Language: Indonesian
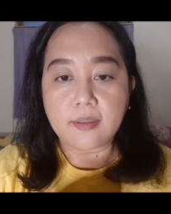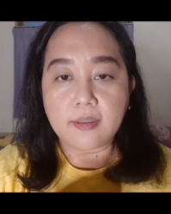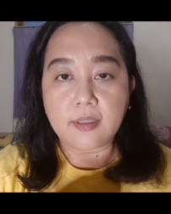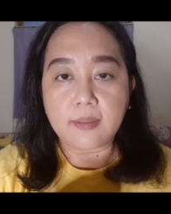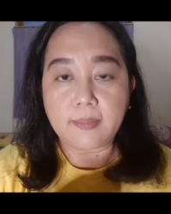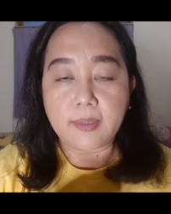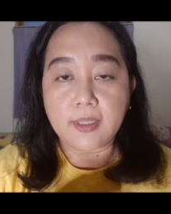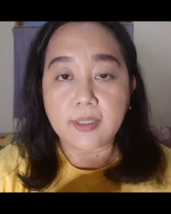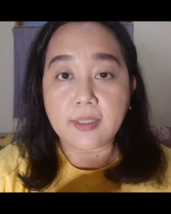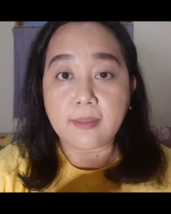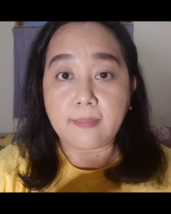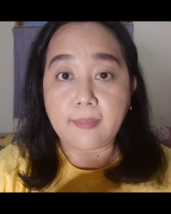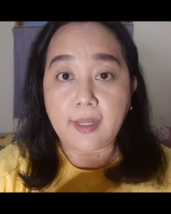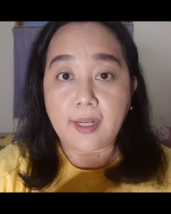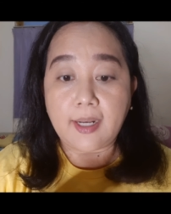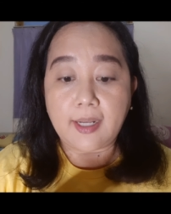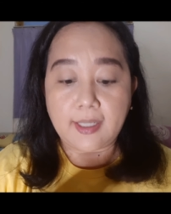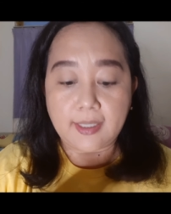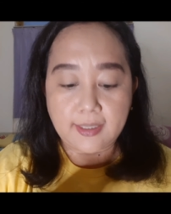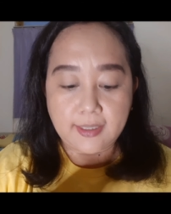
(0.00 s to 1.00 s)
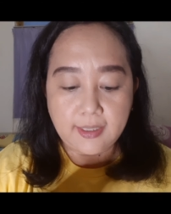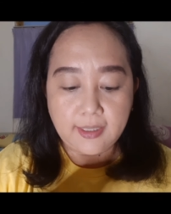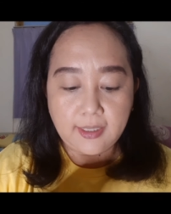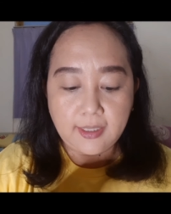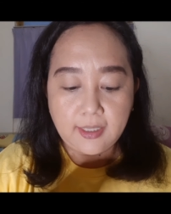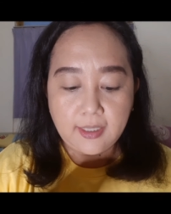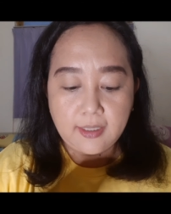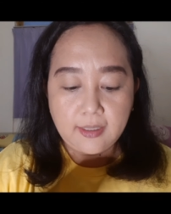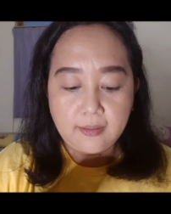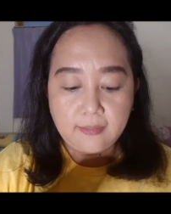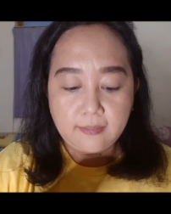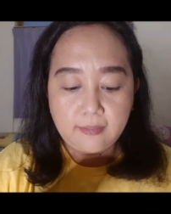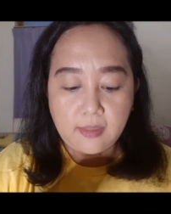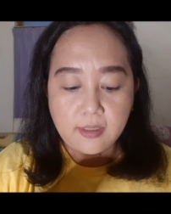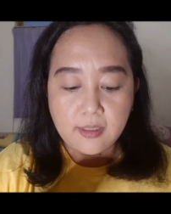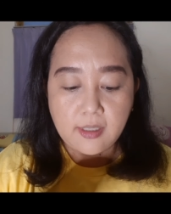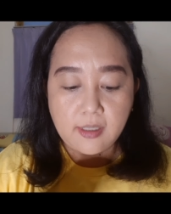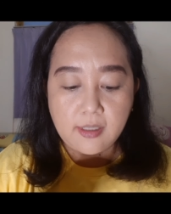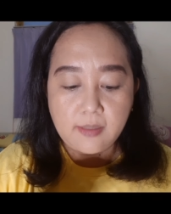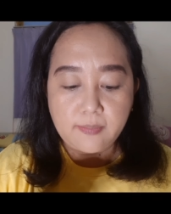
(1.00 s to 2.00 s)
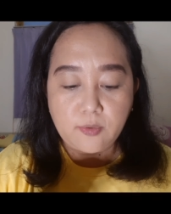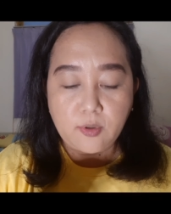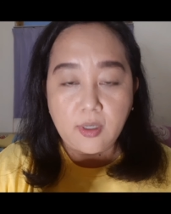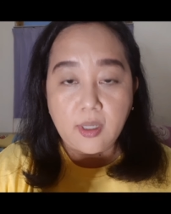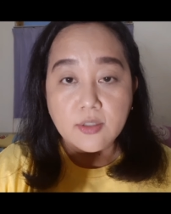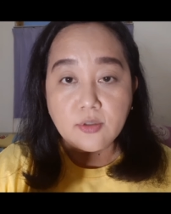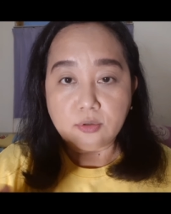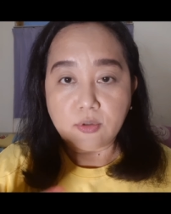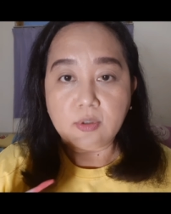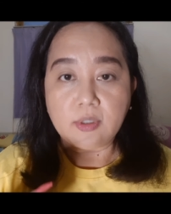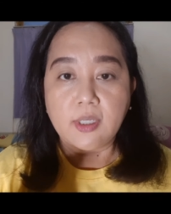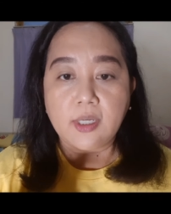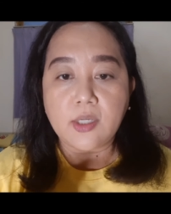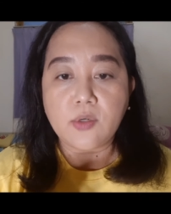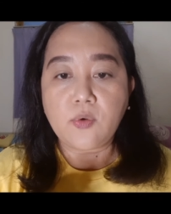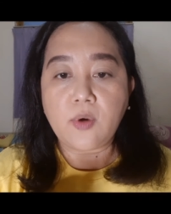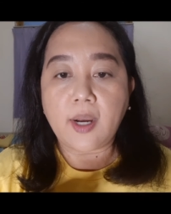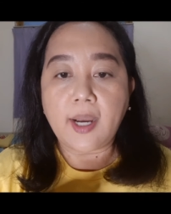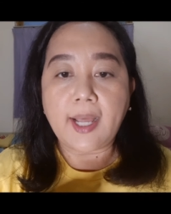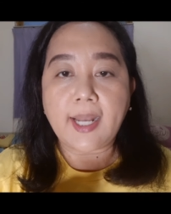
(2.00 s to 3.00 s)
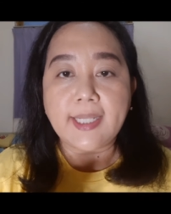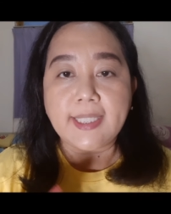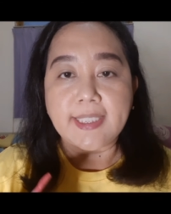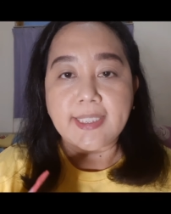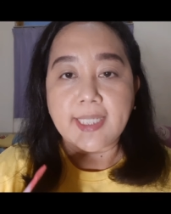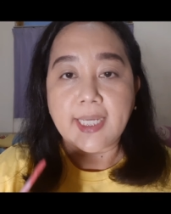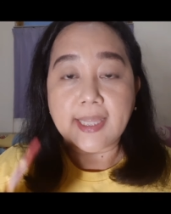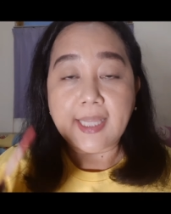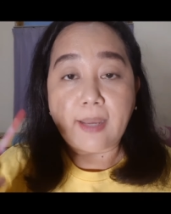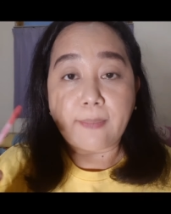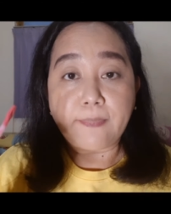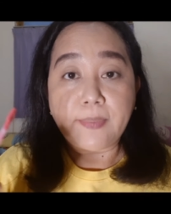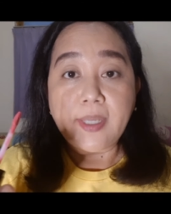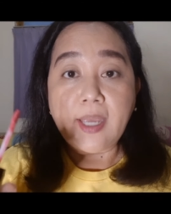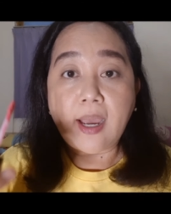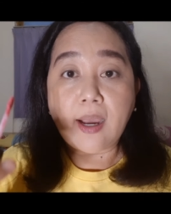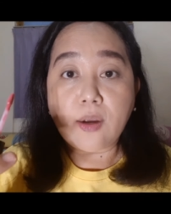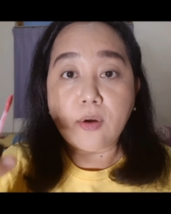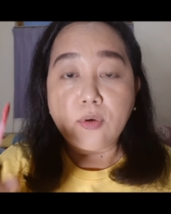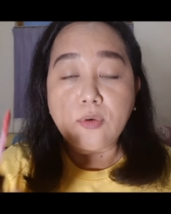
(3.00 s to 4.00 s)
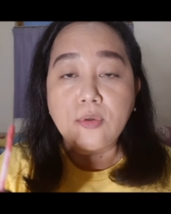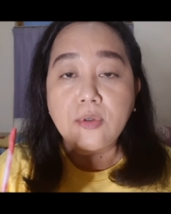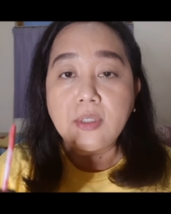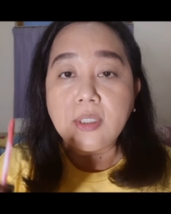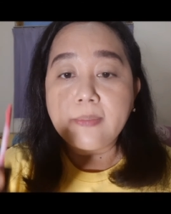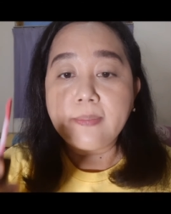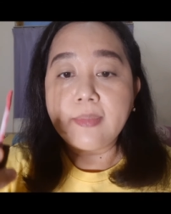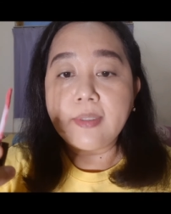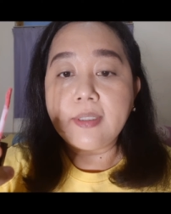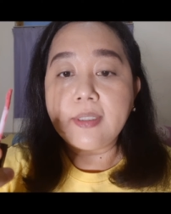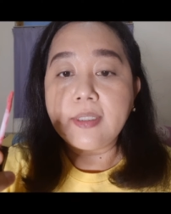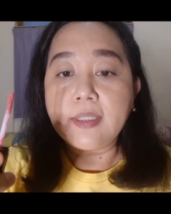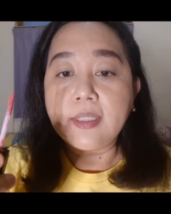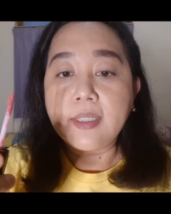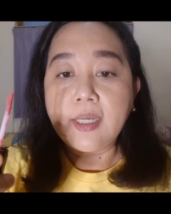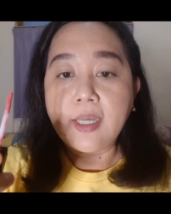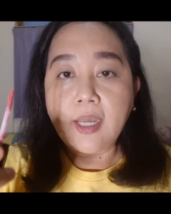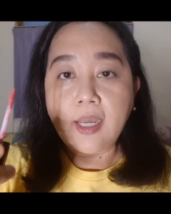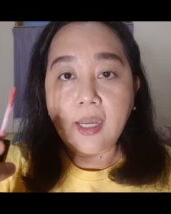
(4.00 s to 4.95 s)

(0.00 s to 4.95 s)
lebih tebal lagi bisa dipulas untuk yang kedua kalinya tapi aku lebih